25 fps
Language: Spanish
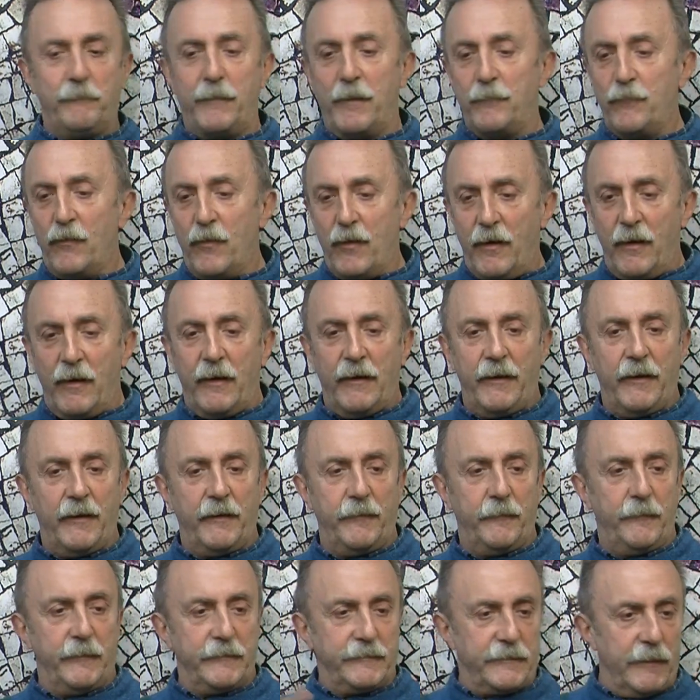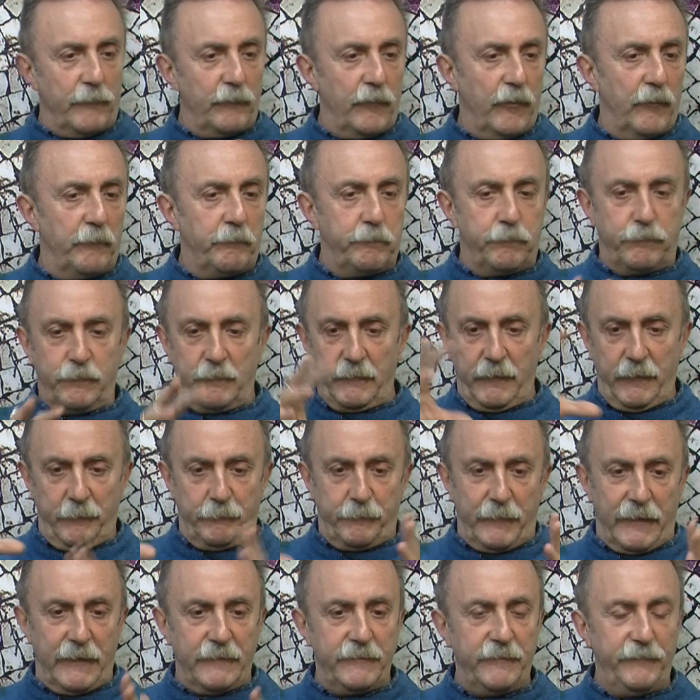Vamos a, estamos eh,
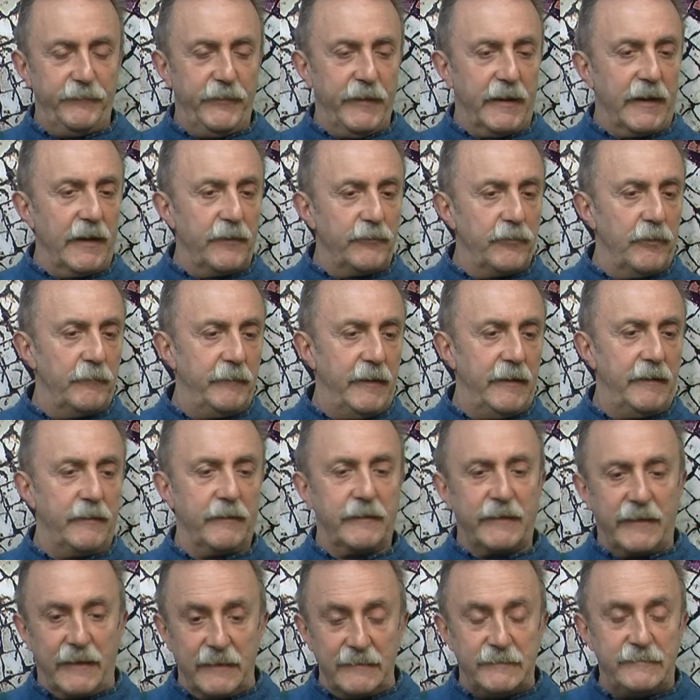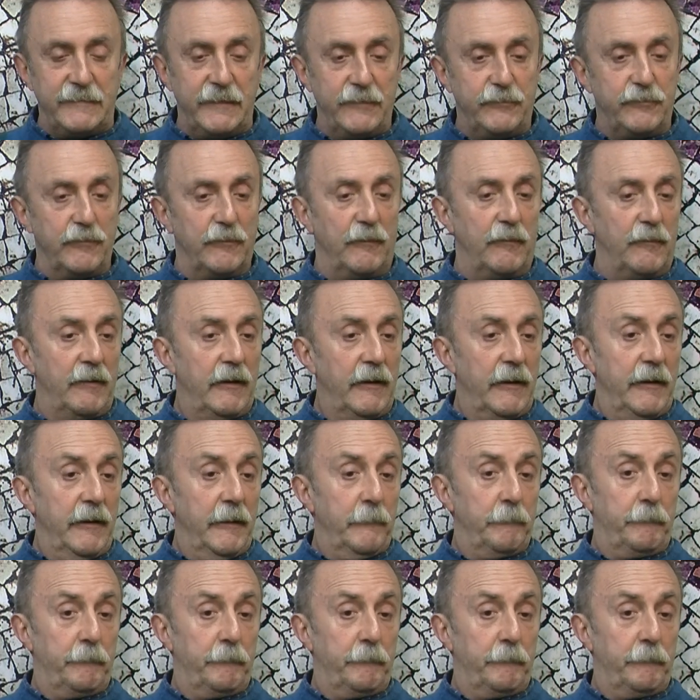planificando a ver qué sitio